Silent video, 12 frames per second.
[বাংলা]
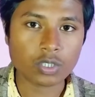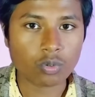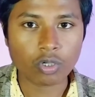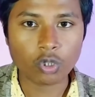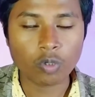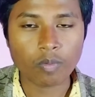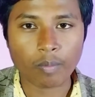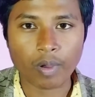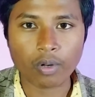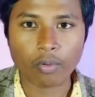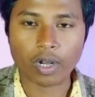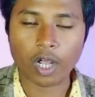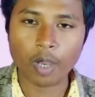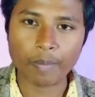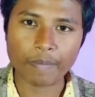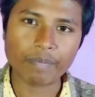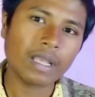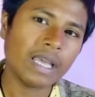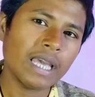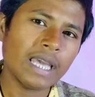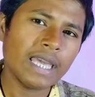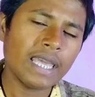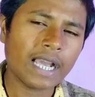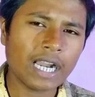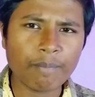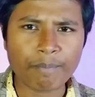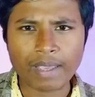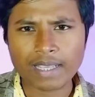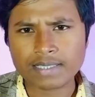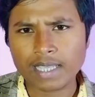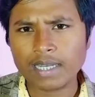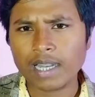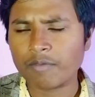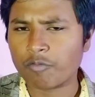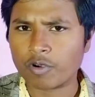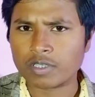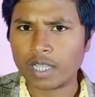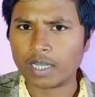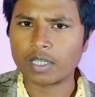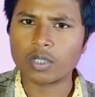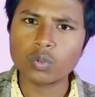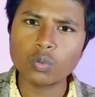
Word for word: লেন্সও কিন্তু ব্যবহার করা হবে এখানে ব্যাক সাইড আর ফ্রন্ট সাইড